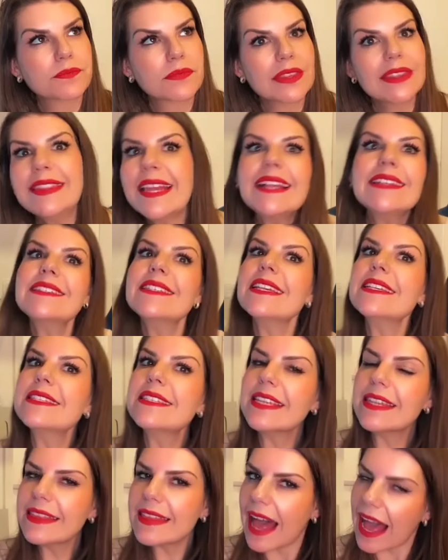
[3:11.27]

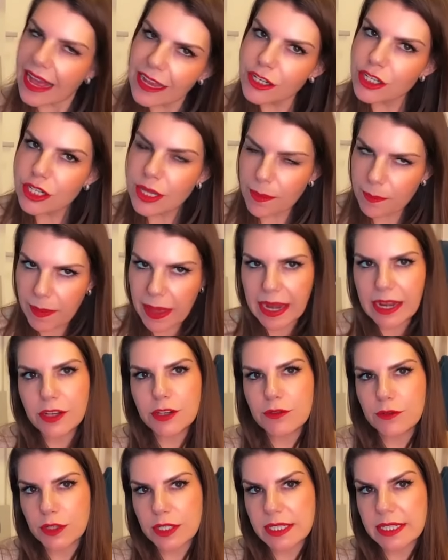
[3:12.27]
necessidade da pele
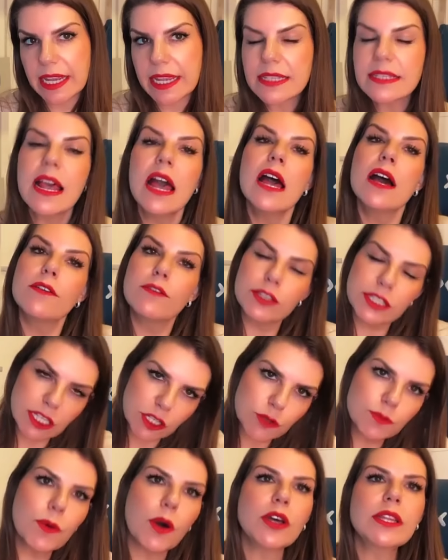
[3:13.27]
de vocês.
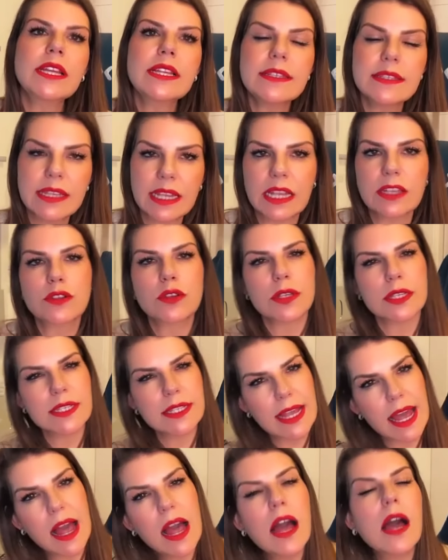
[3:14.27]
Vocês podem sim
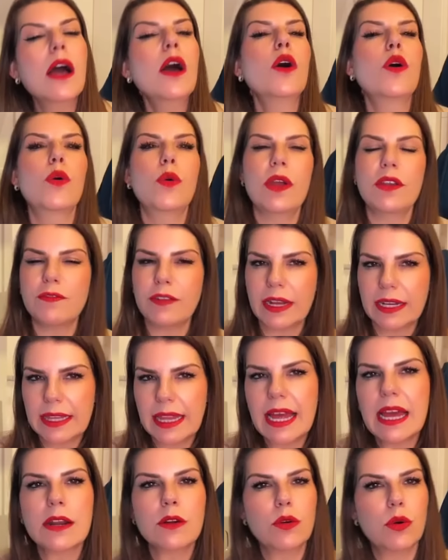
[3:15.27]
associar o efa
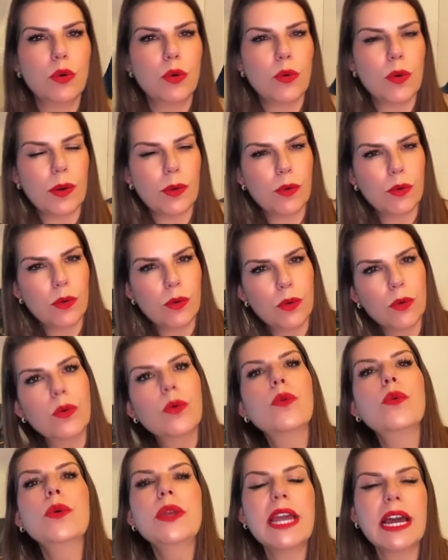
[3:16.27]
Efaclar com o,
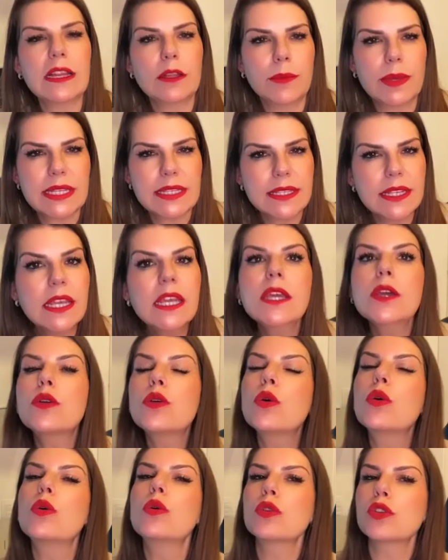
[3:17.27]
o, o B5,
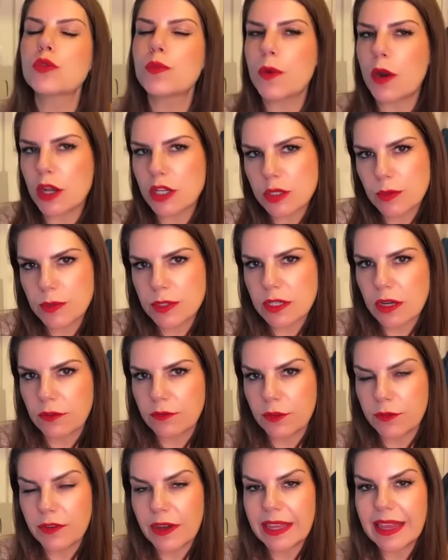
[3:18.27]
com os próximos que eu
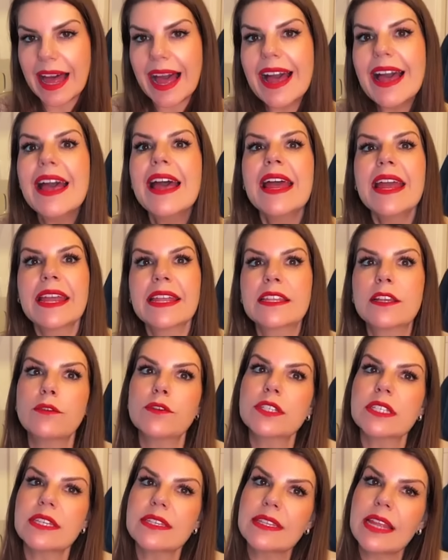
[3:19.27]
vou falar. Então
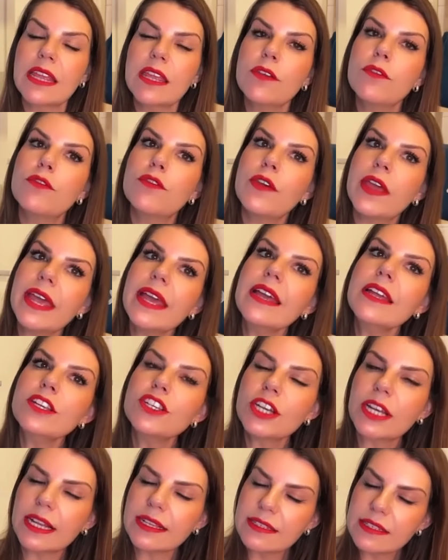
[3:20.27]
vocês têm que ver a
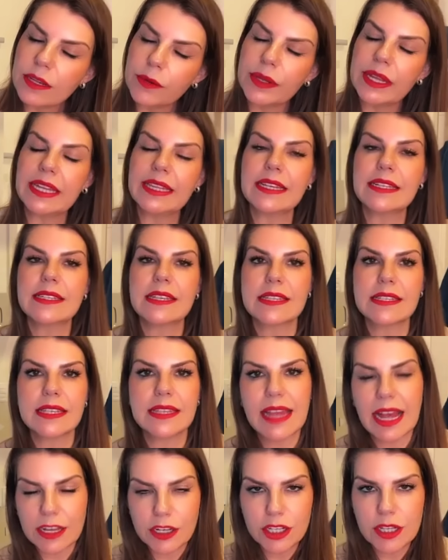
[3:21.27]
indicação e a
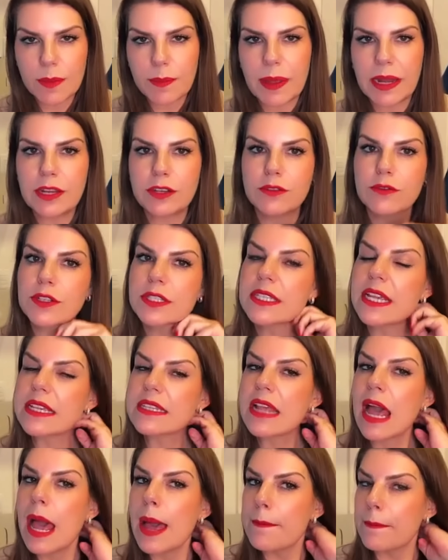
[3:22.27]
necessidade da pele de vocês
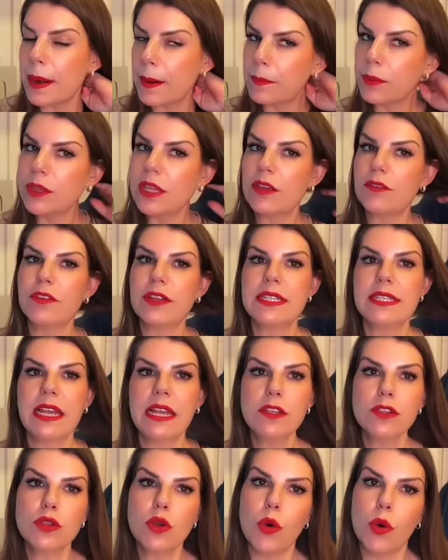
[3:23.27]
para poder fazer a
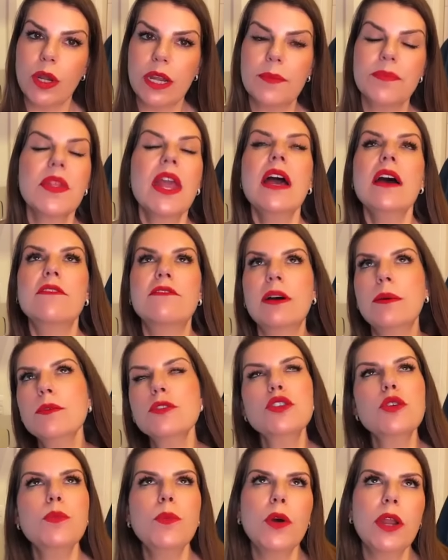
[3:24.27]
escolha. Vamos
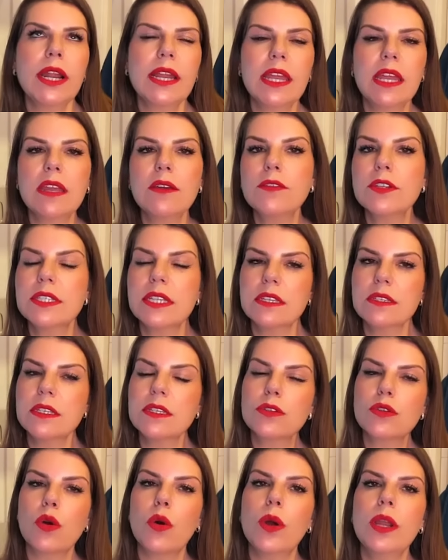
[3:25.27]
supor aqui que vocês
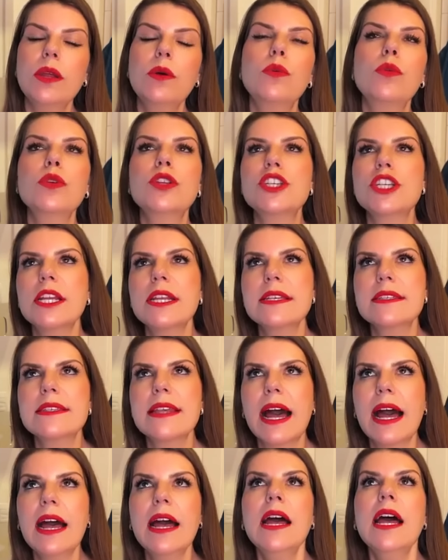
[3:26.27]
escolham
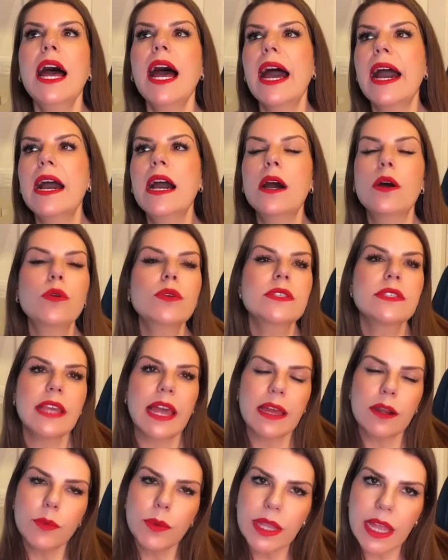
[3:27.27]
utilizar uh, o
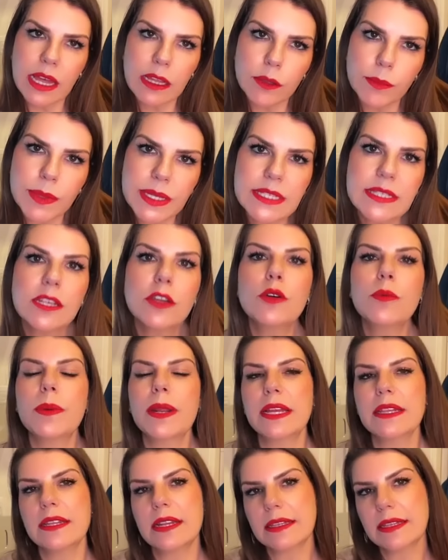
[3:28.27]
Serum Yalo B5
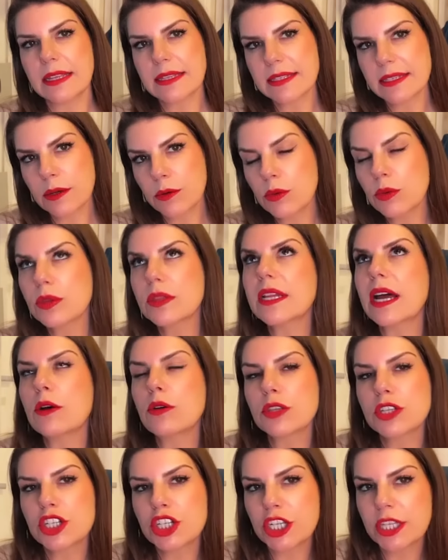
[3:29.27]
para hidratação na
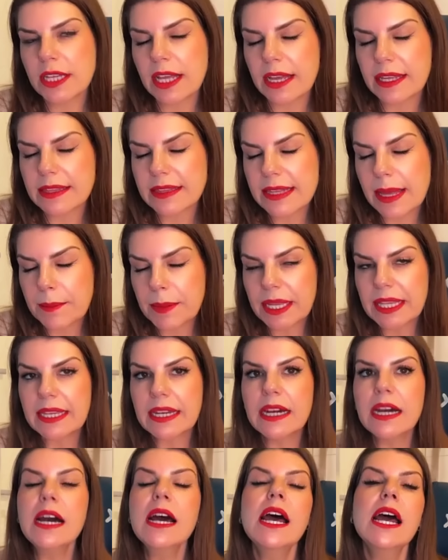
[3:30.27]
rotina da
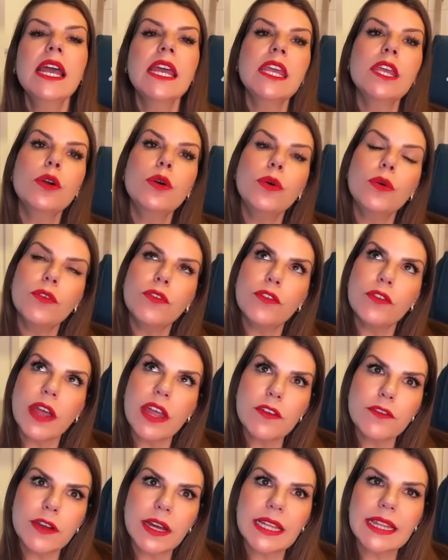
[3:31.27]
manhã e o
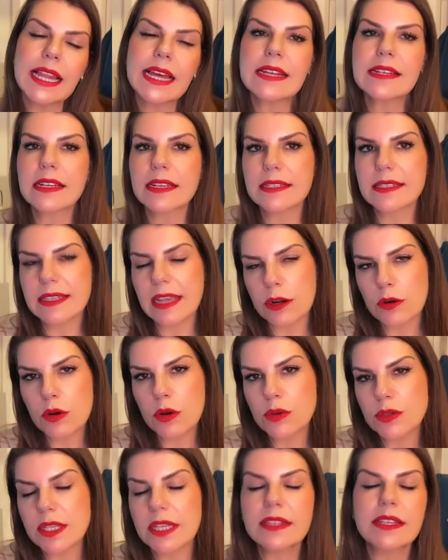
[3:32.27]
efa Efaclar Serum
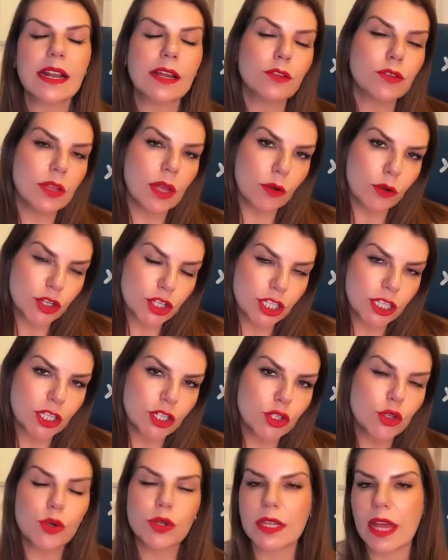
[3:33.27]
concentrado na rotina
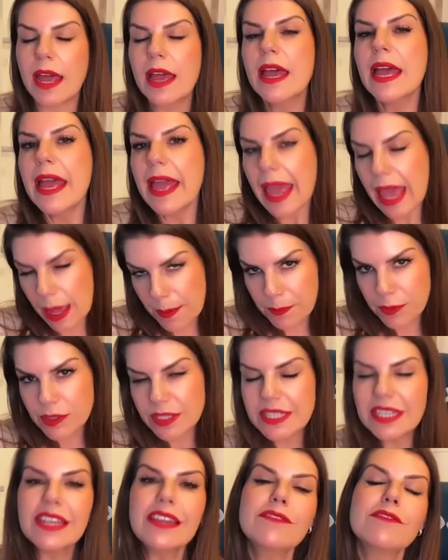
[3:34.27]
diurna. É
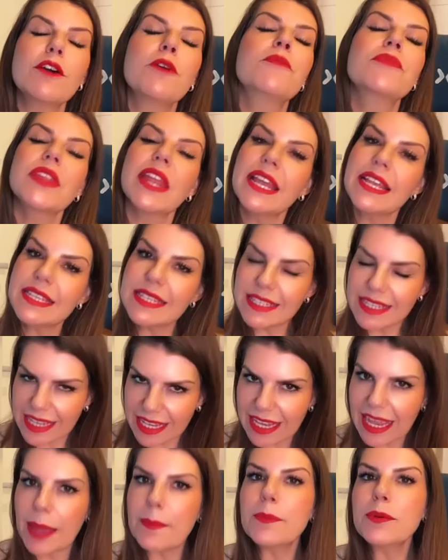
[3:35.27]
possível?
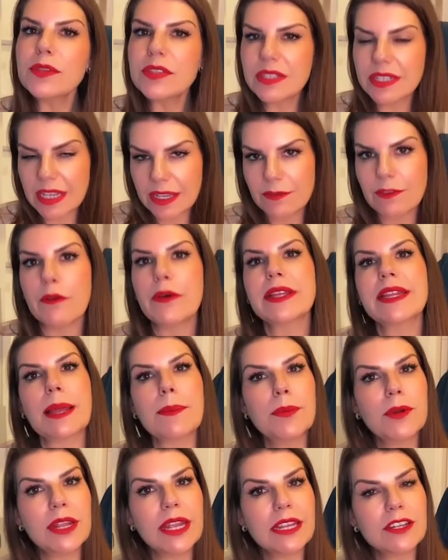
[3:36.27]
Sim, é possível, até
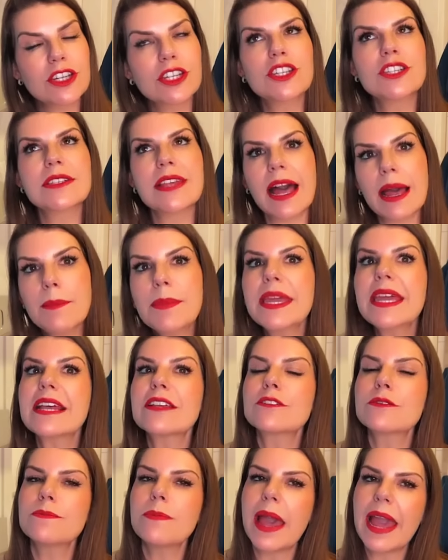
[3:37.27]
porque a gente sabe que
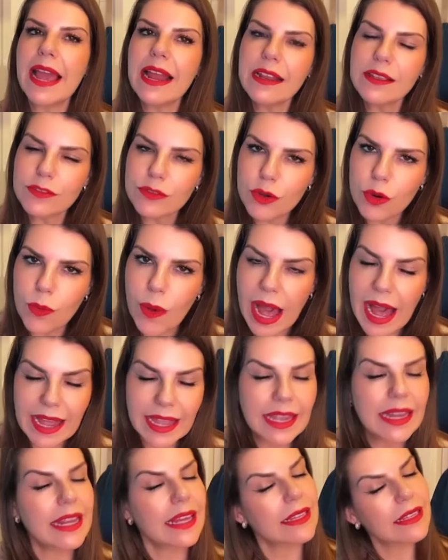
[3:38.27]
as peles com
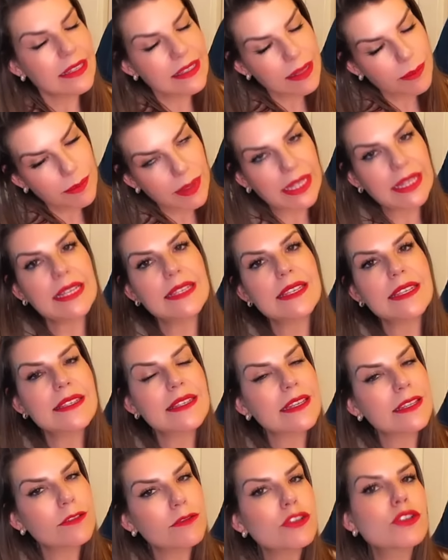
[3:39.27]
acne, elas também
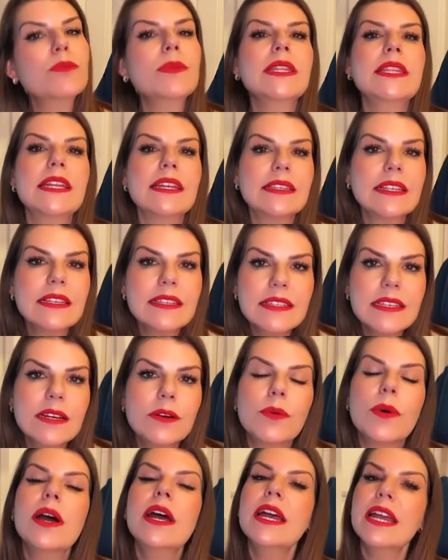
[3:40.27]
necessitam de uma
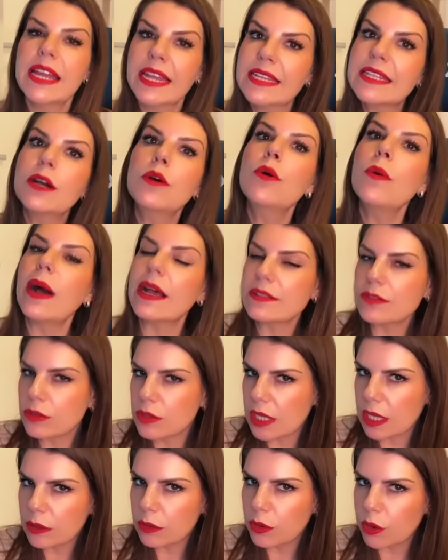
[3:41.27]
hidratação. Então, o
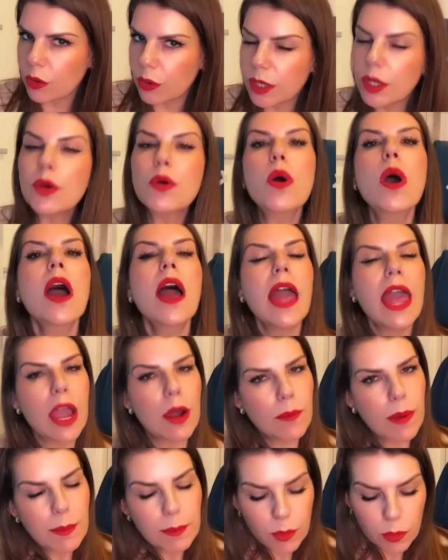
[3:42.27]
ácido hialurônico é
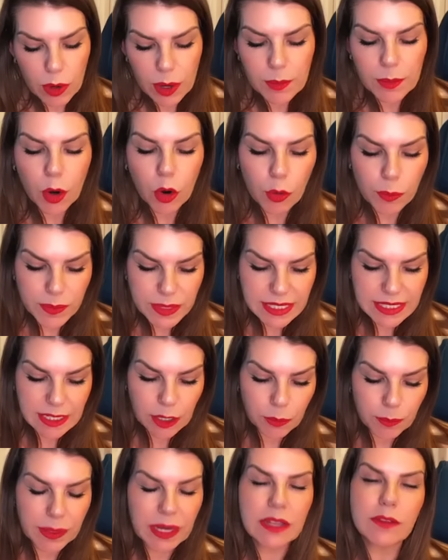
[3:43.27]
uma boa
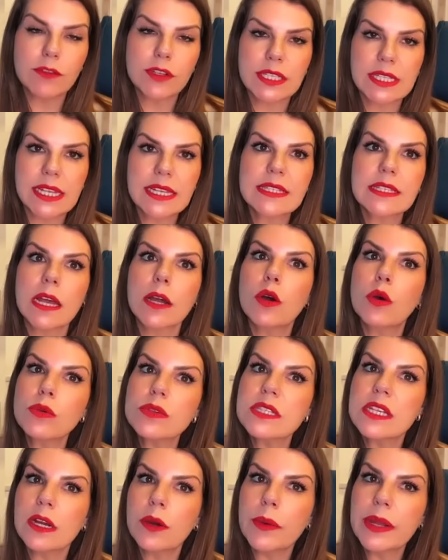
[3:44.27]
opção para que vocês
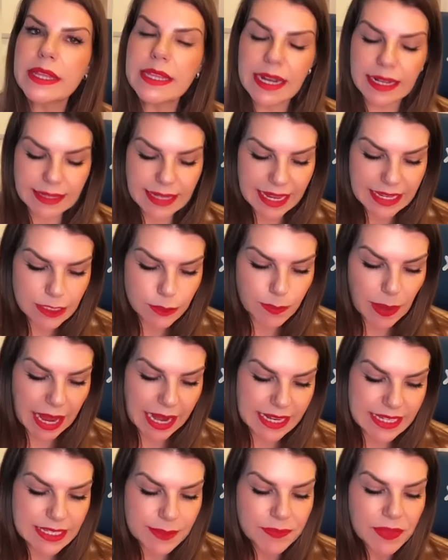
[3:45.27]
consigam hidratar as
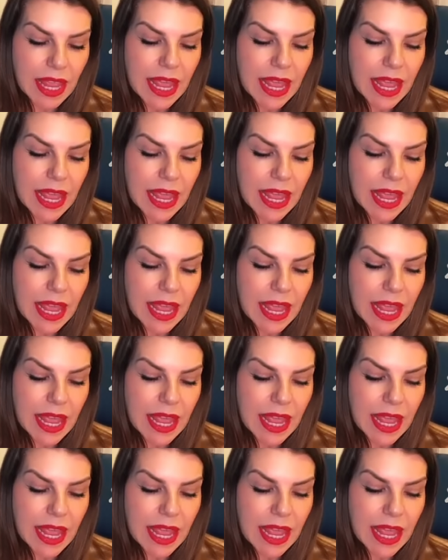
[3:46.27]
peles.